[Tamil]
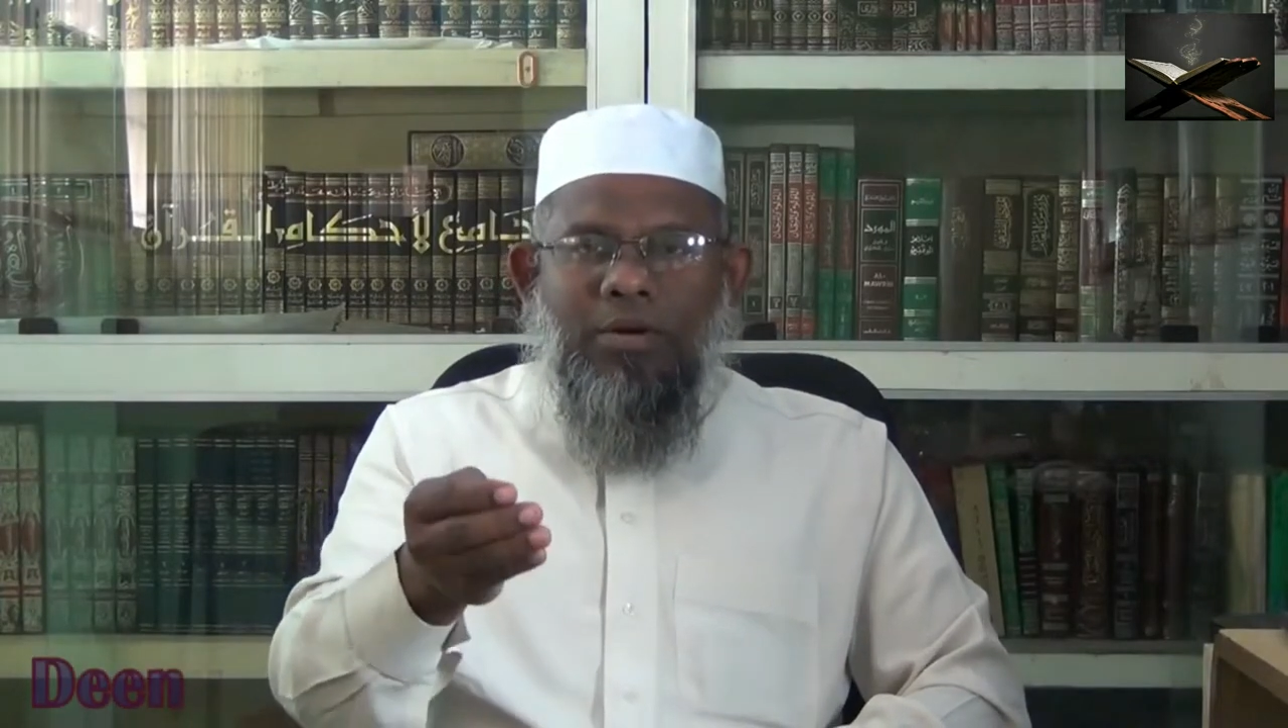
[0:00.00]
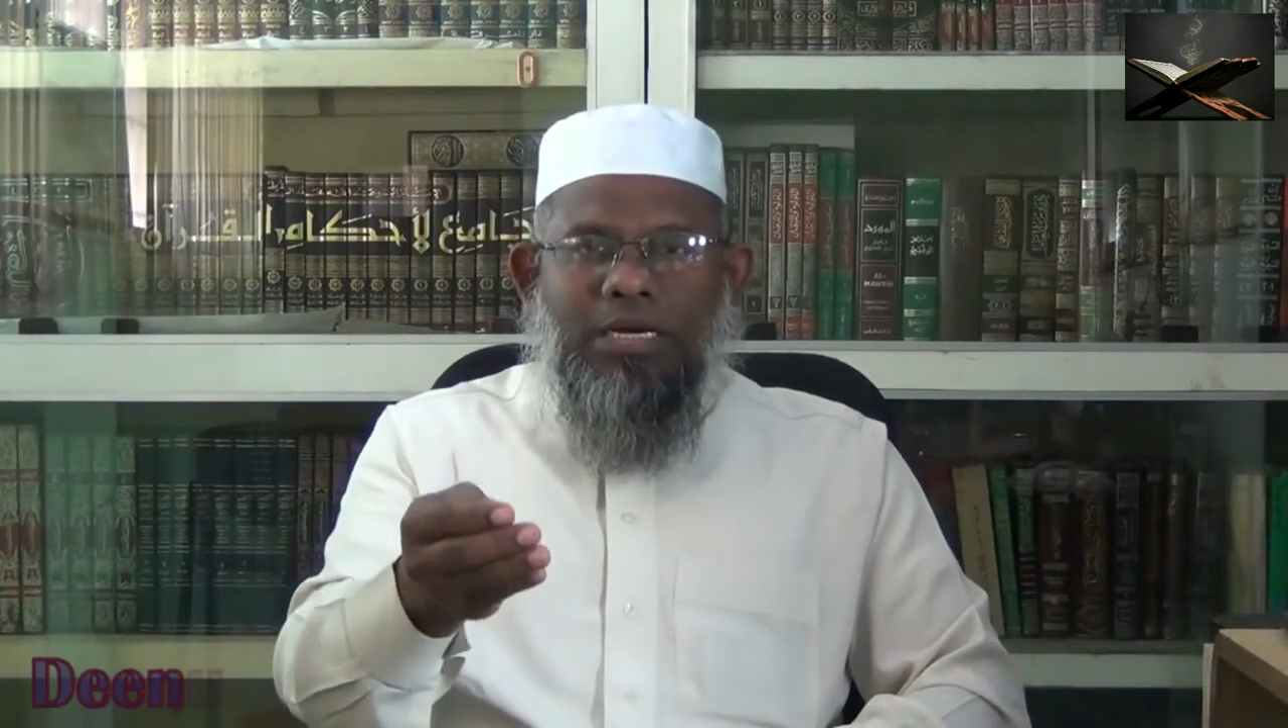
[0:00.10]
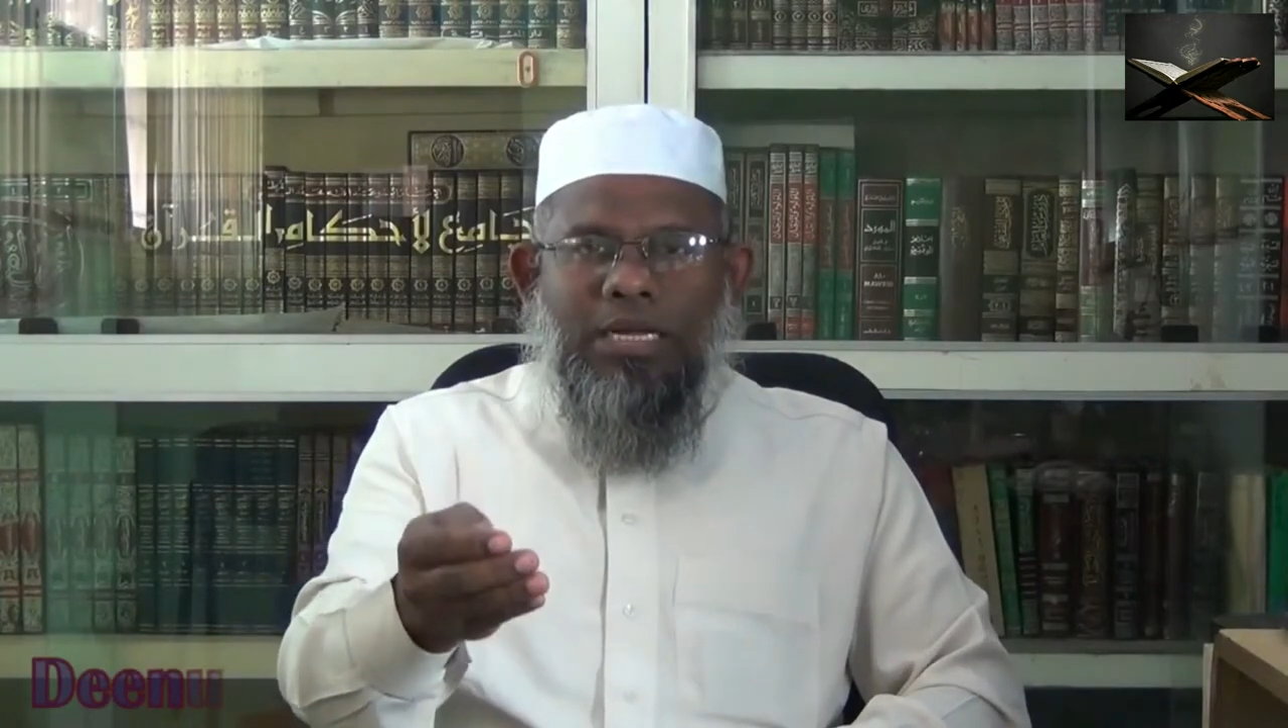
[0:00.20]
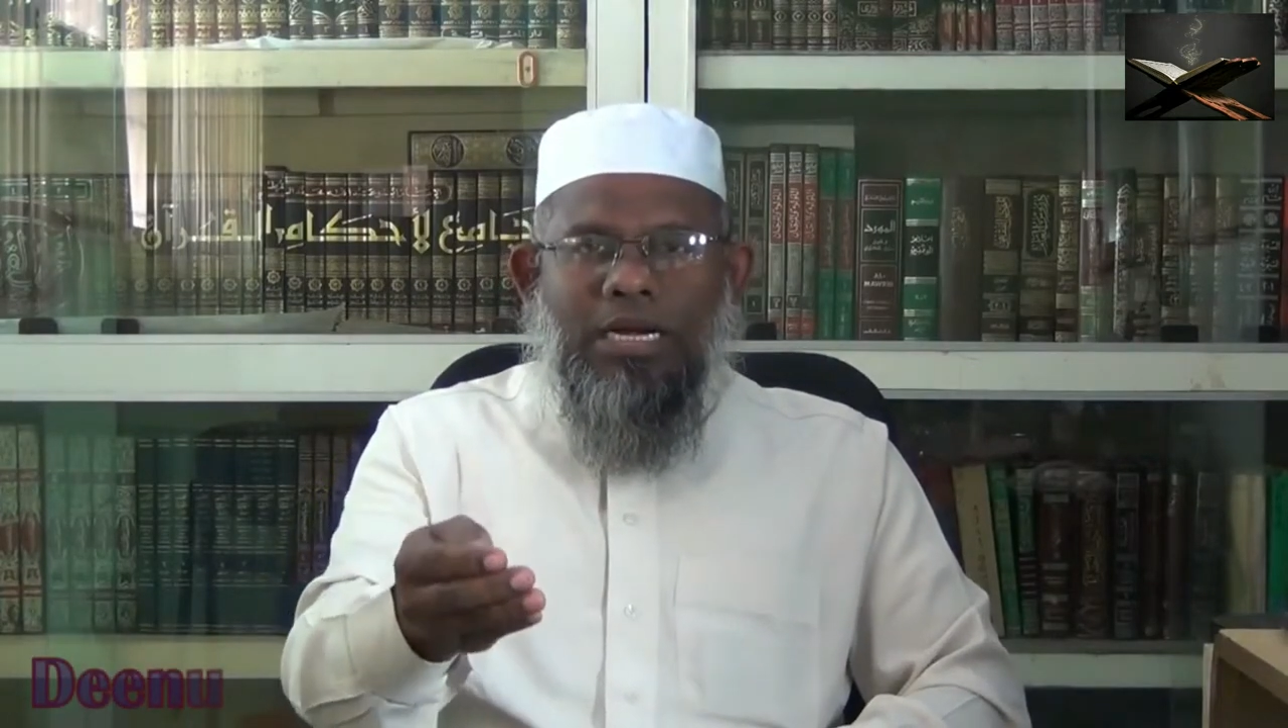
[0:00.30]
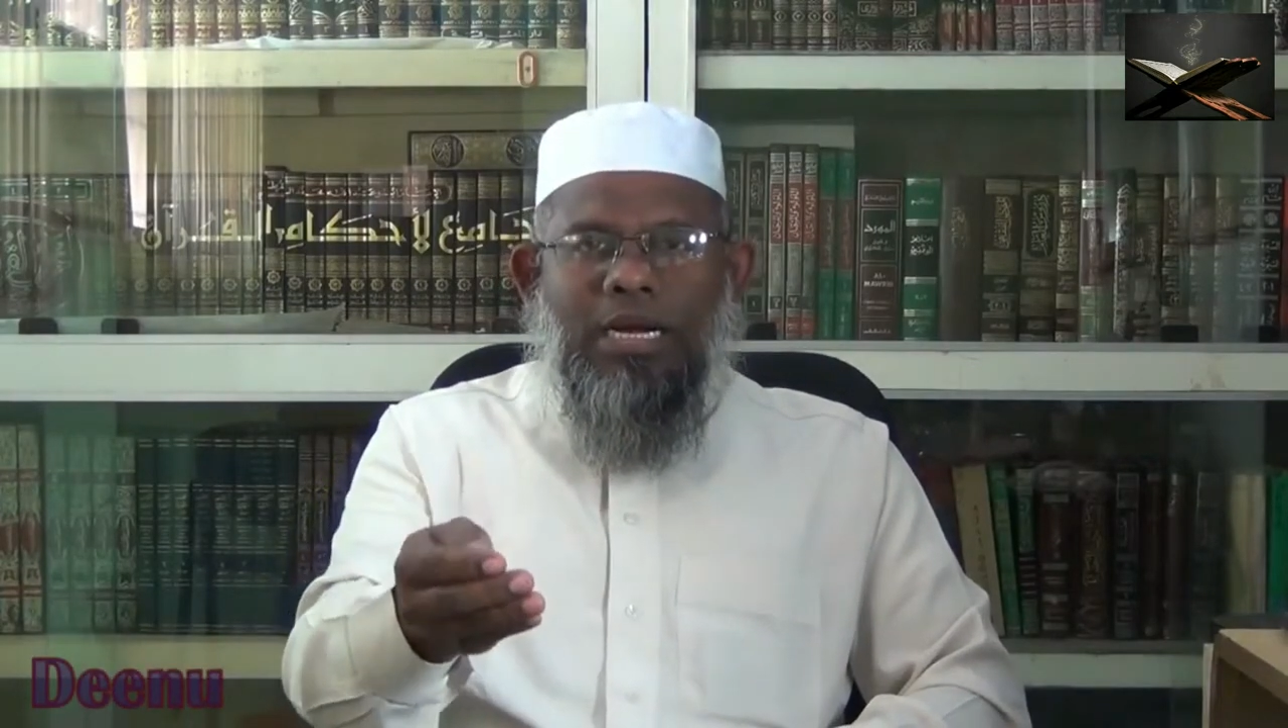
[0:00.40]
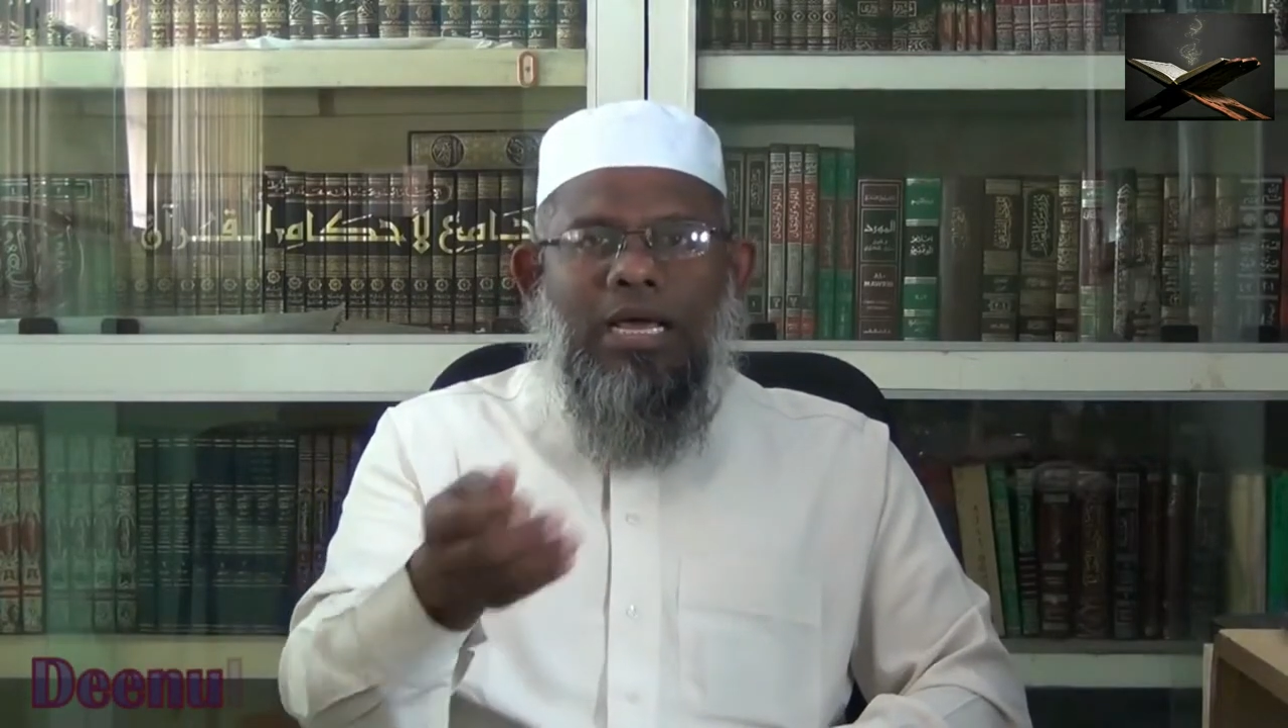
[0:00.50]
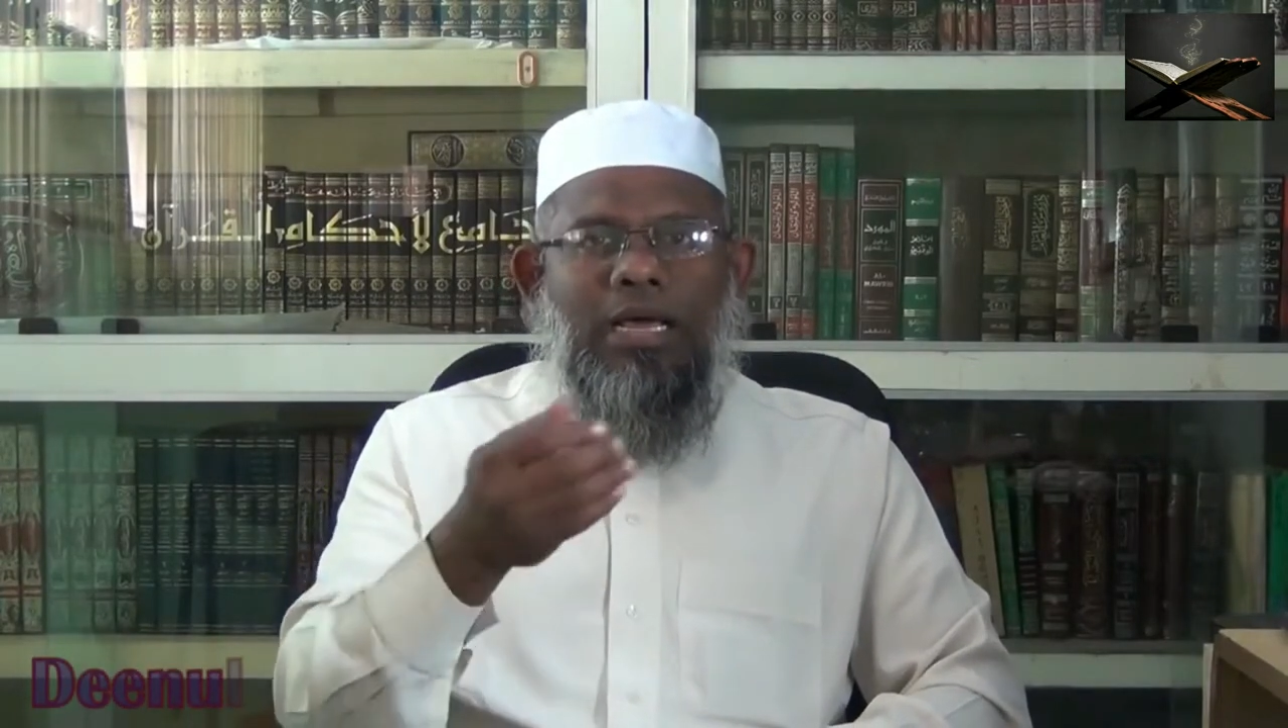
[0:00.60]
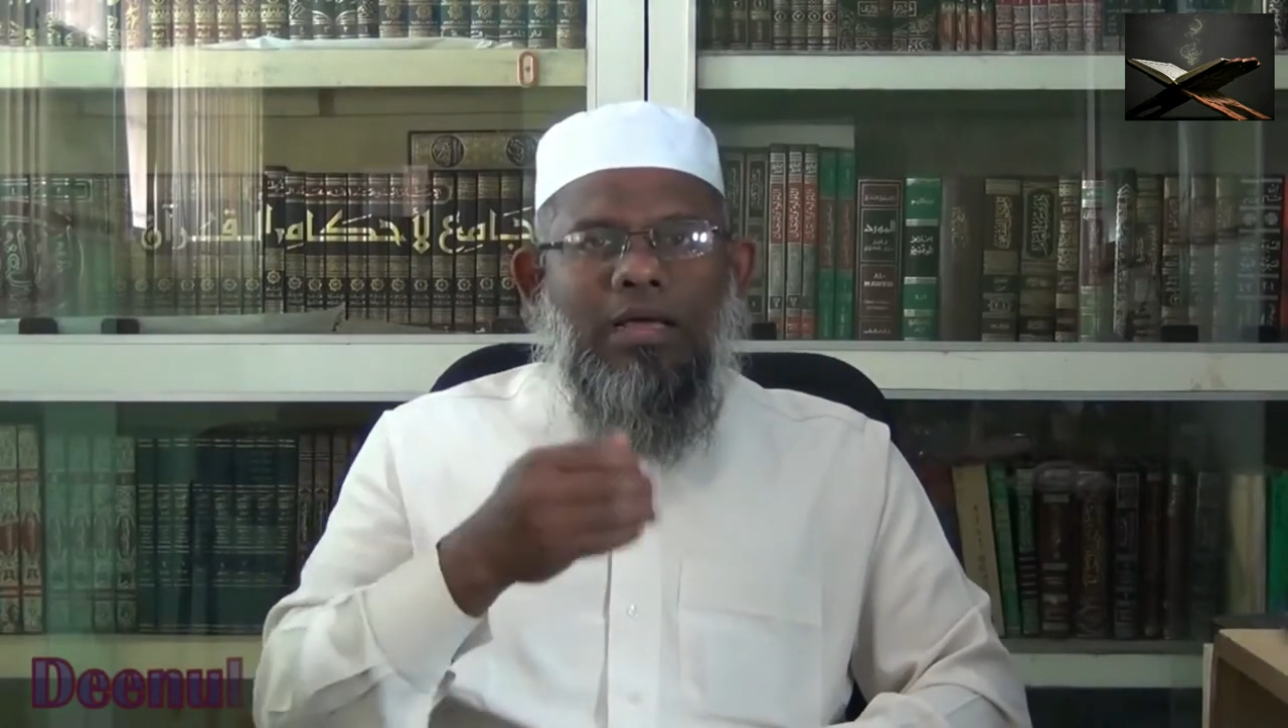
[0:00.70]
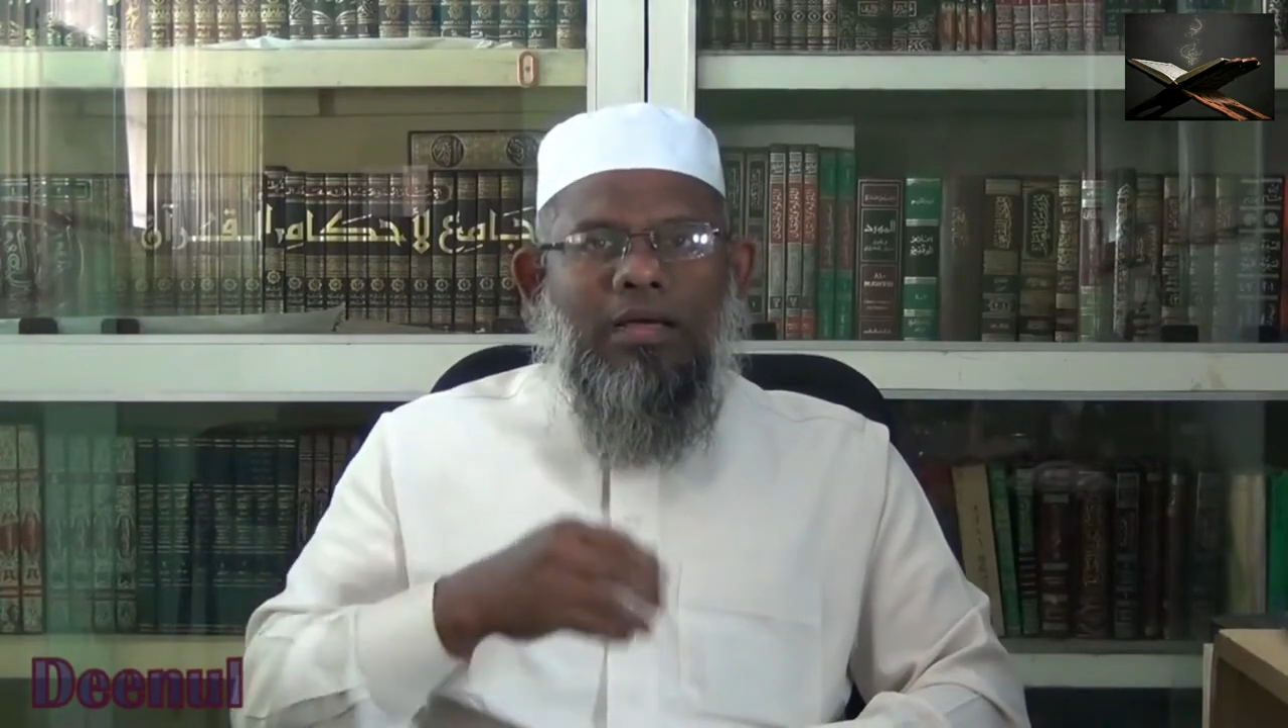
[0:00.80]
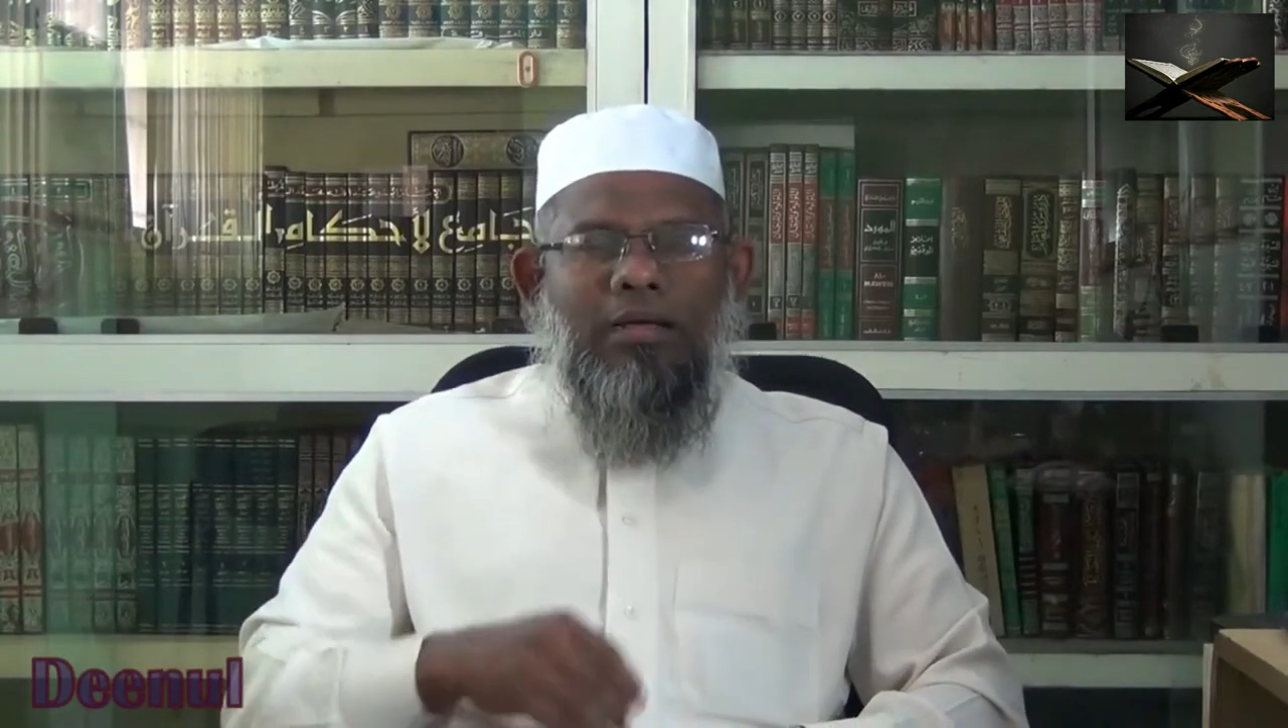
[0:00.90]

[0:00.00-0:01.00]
மாட்டார்களா